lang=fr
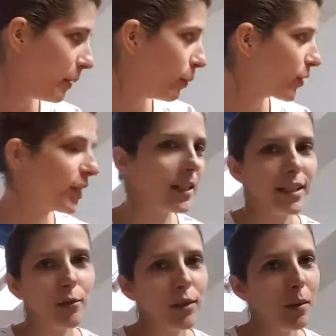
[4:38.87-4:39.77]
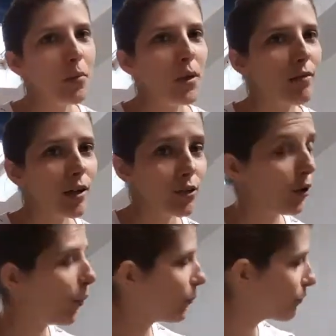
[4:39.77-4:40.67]
Mais bon, j'étais dégoûtée pour les
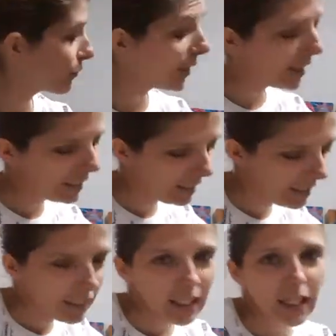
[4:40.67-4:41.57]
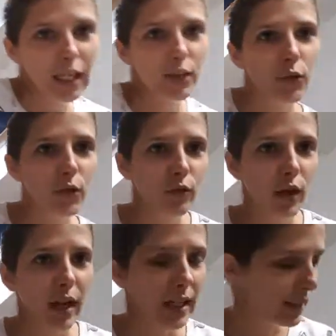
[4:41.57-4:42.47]
voitures. Donc,
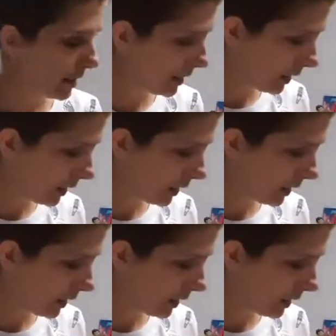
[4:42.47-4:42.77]
voilà.